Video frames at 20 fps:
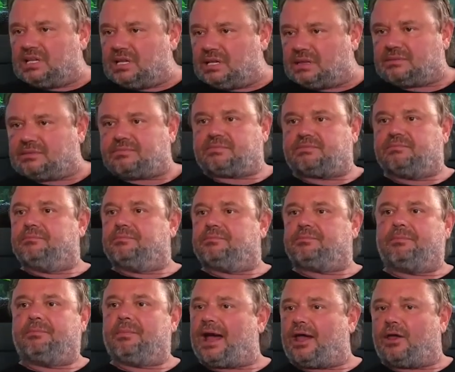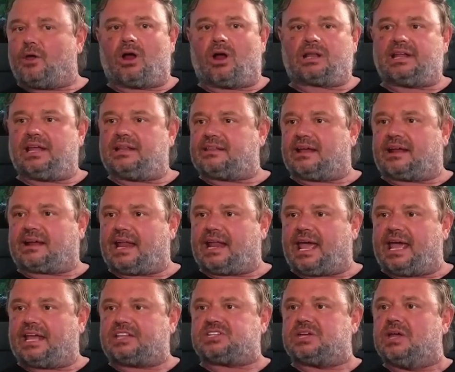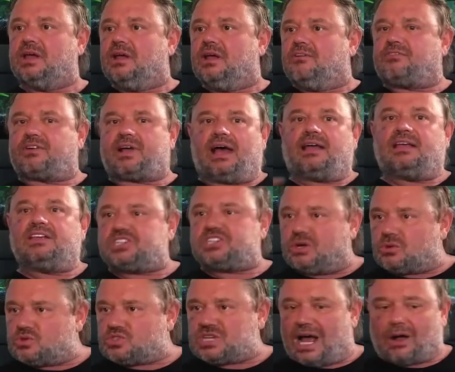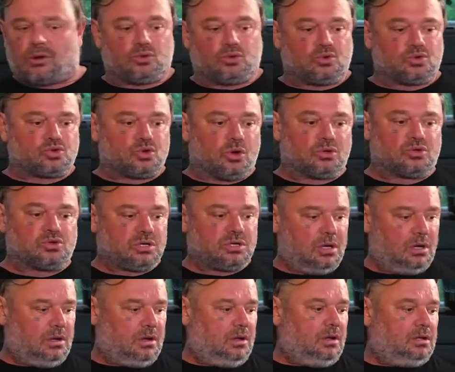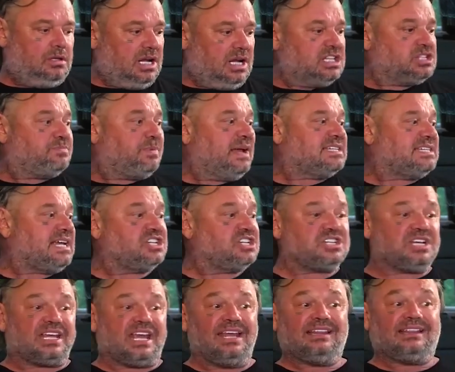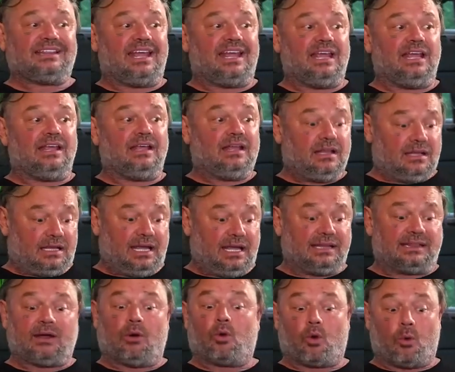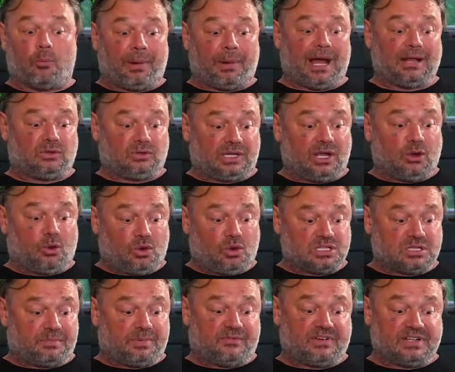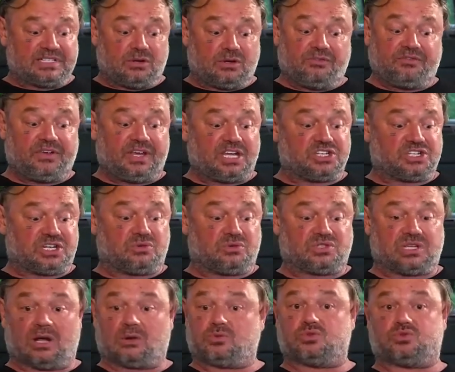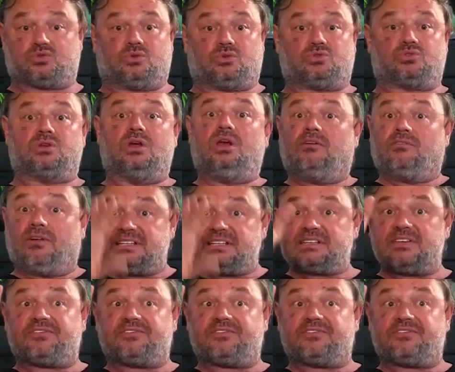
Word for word: de é. maior na internet, ficar enchendo o saco dos outros. Diga-se passagem, quem tem, quem está ocupado e tem coisa para fazer, não fica enchendo o saco dos outros. Vai ser